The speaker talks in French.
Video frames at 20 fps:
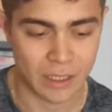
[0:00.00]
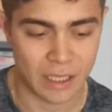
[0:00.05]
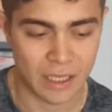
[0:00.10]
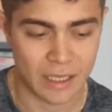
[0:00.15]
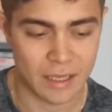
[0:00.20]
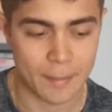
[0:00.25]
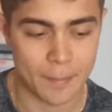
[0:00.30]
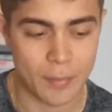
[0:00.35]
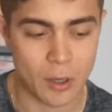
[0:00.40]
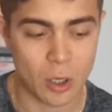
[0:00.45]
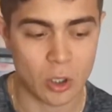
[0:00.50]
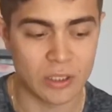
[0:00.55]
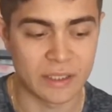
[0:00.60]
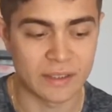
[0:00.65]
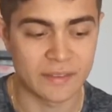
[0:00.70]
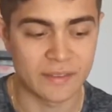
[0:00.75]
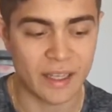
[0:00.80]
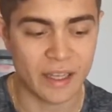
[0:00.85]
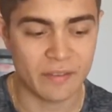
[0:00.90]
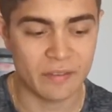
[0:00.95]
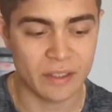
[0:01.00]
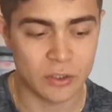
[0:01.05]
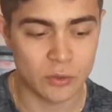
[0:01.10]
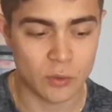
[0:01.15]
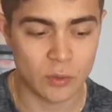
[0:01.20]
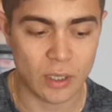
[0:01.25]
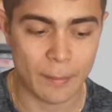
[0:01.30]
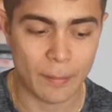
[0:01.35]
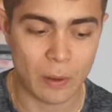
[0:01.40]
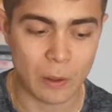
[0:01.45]
La parole était avec Dieu,
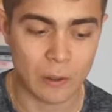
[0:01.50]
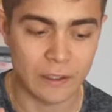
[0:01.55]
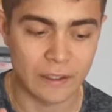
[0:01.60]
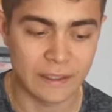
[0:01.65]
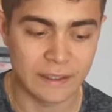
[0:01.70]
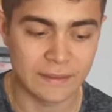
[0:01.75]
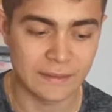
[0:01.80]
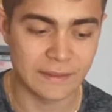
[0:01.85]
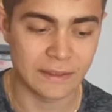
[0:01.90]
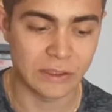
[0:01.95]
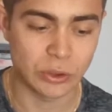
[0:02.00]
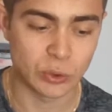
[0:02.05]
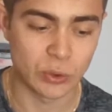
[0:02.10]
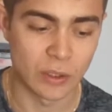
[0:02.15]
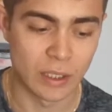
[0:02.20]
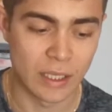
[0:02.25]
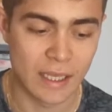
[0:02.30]
la parole était Dieu.